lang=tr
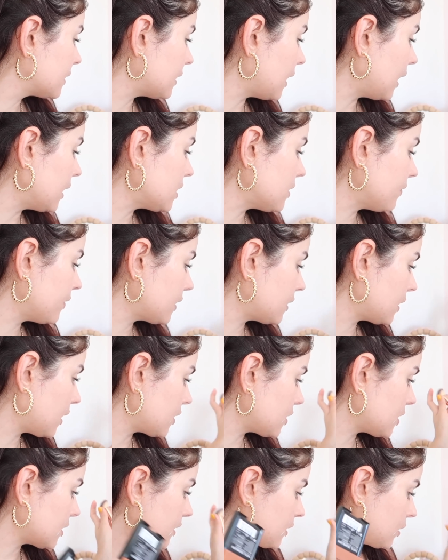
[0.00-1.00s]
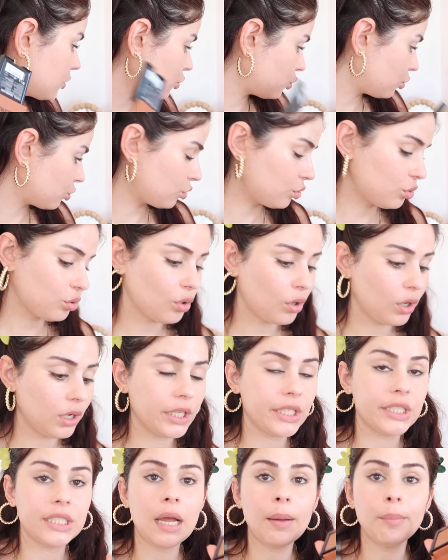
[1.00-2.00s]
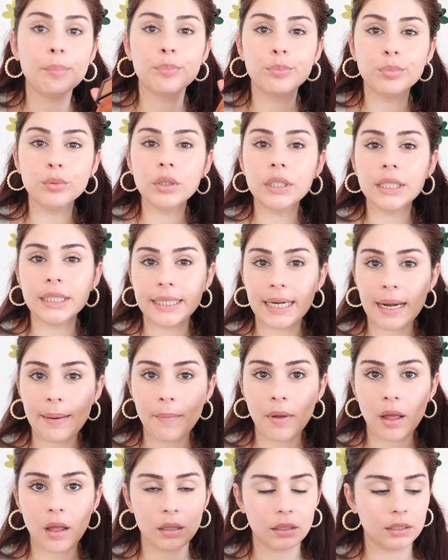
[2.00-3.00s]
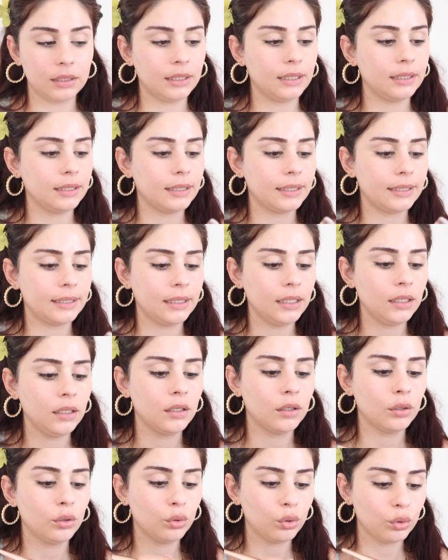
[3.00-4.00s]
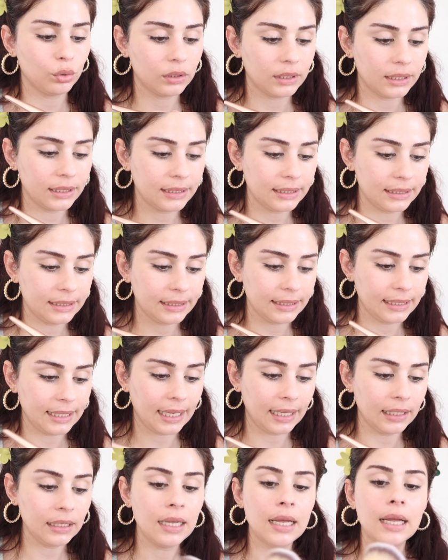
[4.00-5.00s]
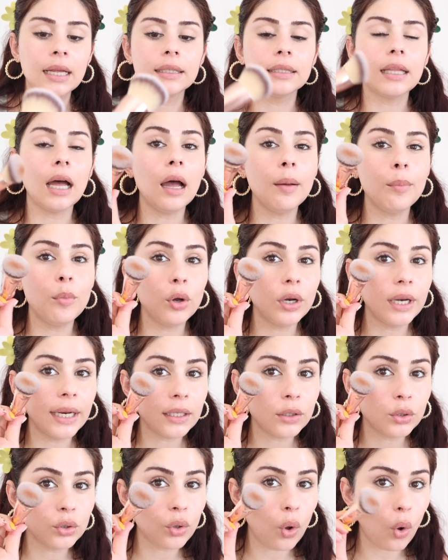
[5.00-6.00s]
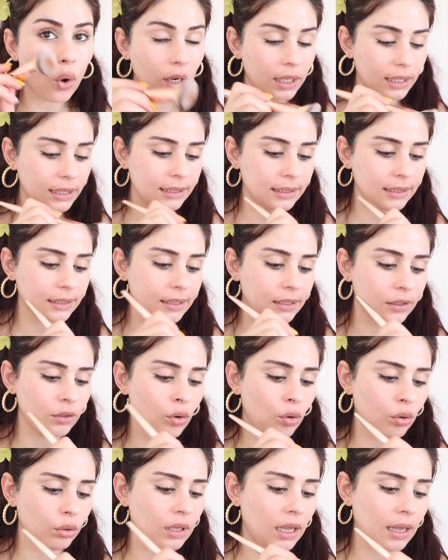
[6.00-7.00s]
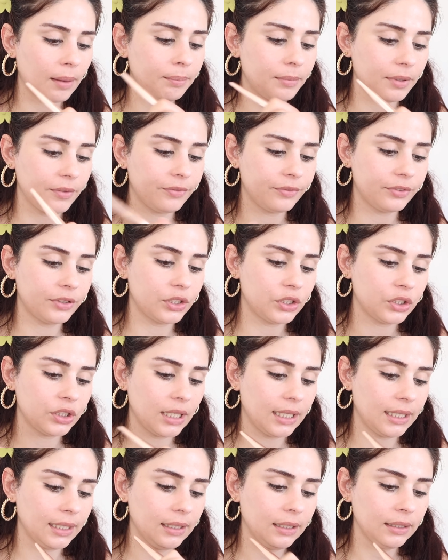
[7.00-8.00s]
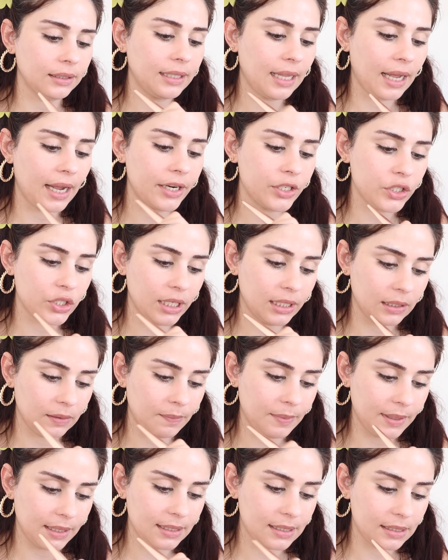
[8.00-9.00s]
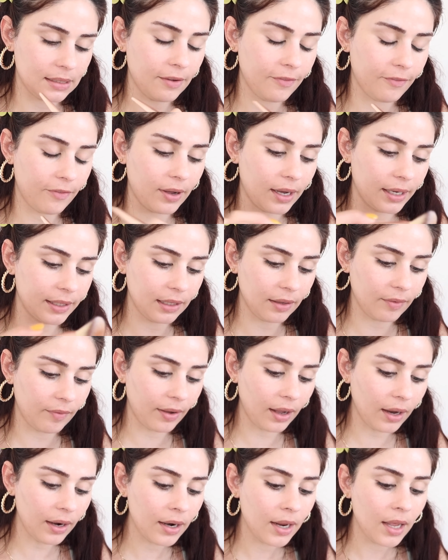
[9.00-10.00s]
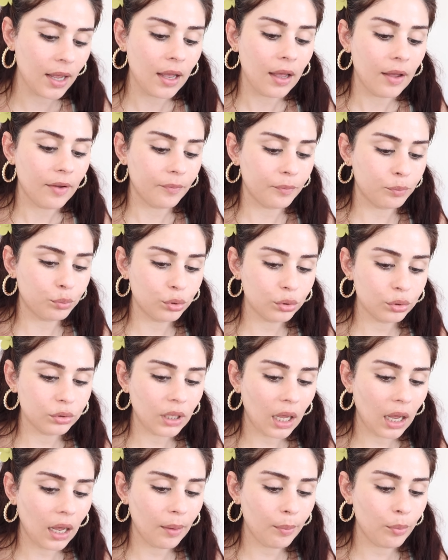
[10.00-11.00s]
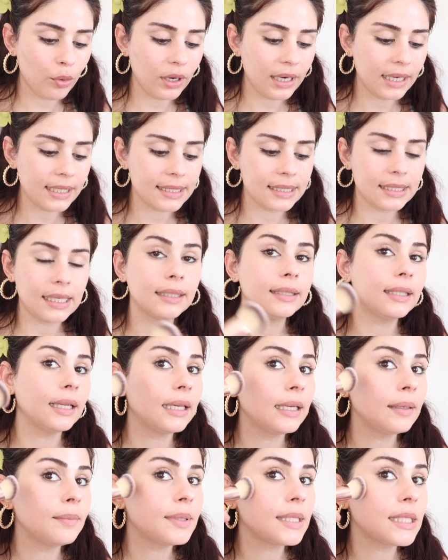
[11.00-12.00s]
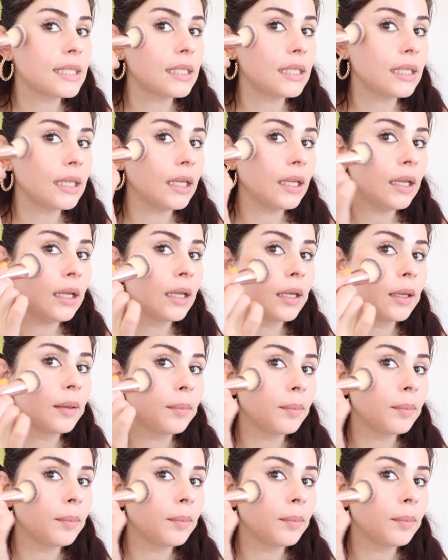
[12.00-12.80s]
Sadece ve sadece size şunu söyleyeceğim. Bu krem allıkları kullanırken daha böyle tok kılları olan bir fırçayı tercih etmenizde fayda var. Bu daha böyle satenimsi